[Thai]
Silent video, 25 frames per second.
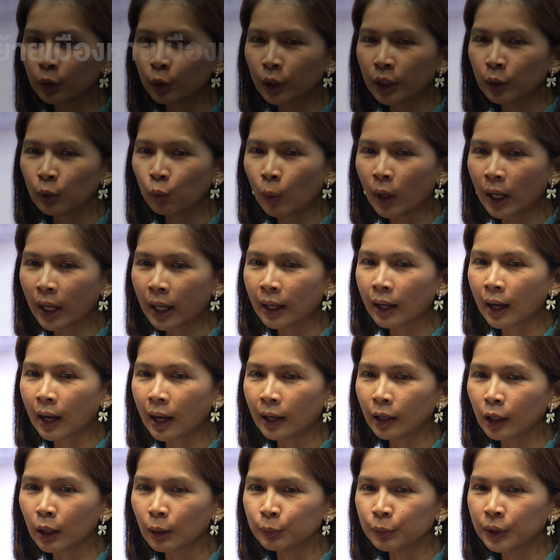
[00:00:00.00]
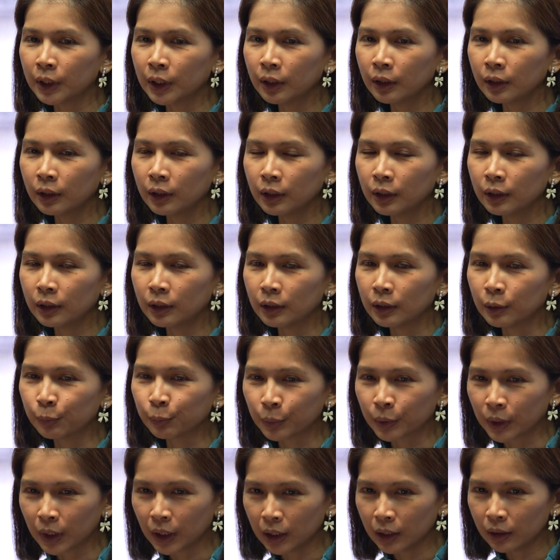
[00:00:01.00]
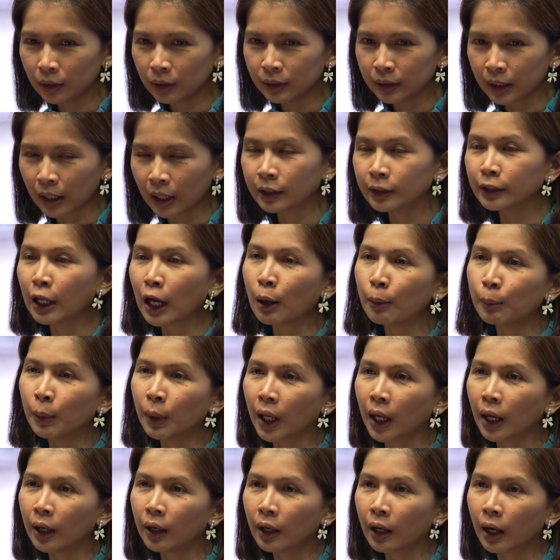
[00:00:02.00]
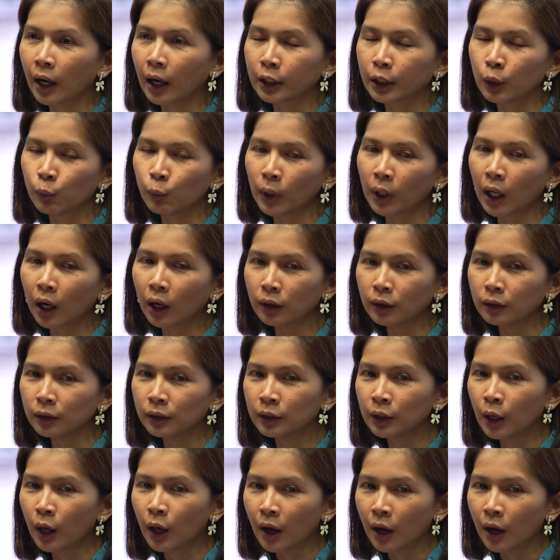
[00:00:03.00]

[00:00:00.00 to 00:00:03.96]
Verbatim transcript: คิดว่าคล้ายๆกับที่ที่จาการ์ตาเหมือนกันนะคะ คิดว่าถ้าเกิด